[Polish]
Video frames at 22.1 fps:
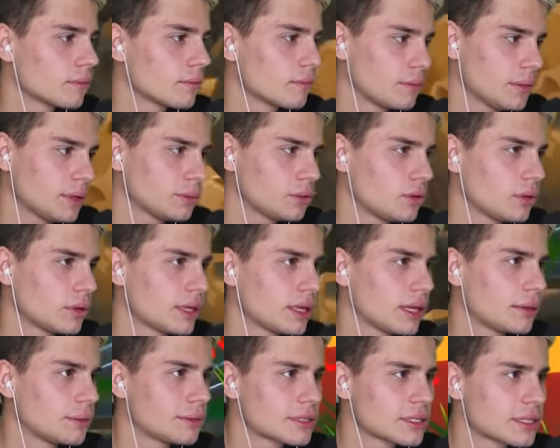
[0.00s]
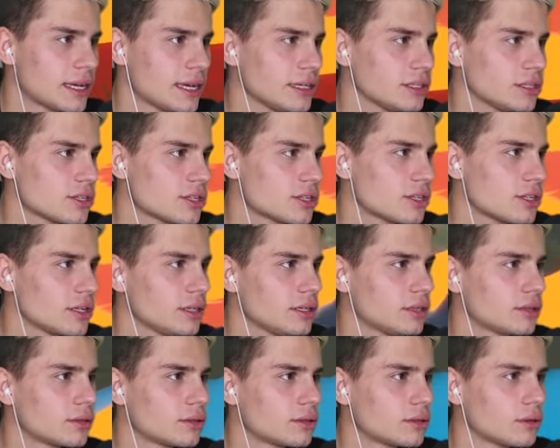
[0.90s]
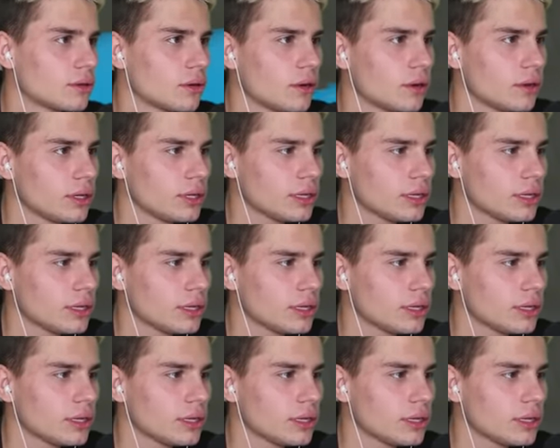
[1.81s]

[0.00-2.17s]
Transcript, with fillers: Mam tutaj przejść i tu,